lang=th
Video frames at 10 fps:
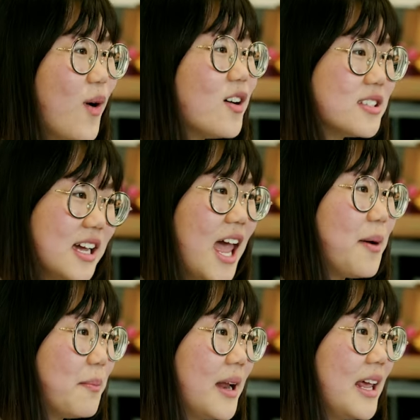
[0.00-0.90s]
แต่ว่าเขาซื้อแฮ
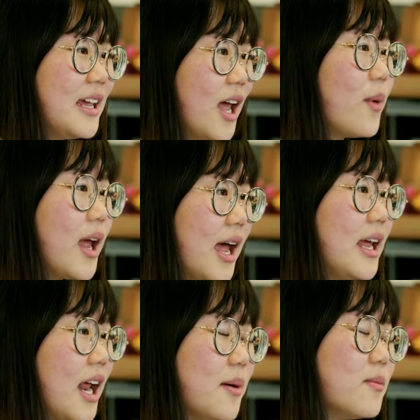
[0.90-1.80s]
มอะไรเงี้ยไว้ให้
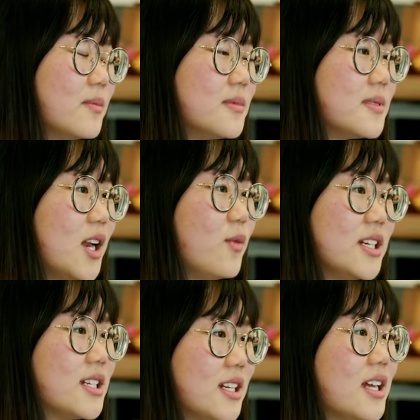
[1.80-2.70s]
ทำแซนด์วิ
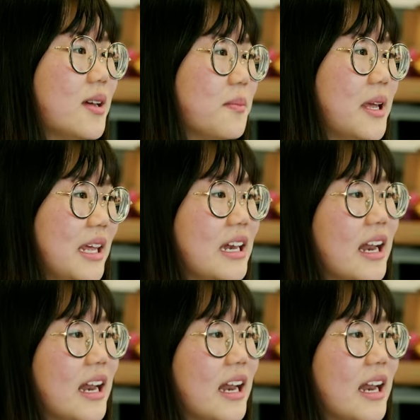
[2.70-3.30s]
ชไปกิ